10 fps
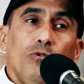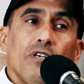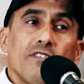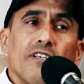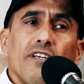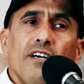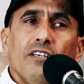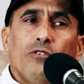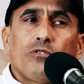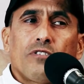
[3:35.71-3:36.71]
وحصلنا
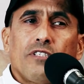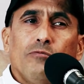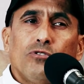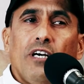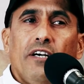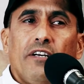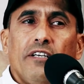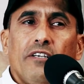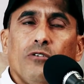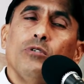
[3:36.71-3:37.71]
على كرسي
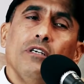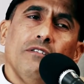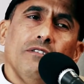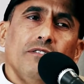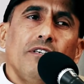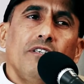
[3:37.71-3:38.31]
متحرك هو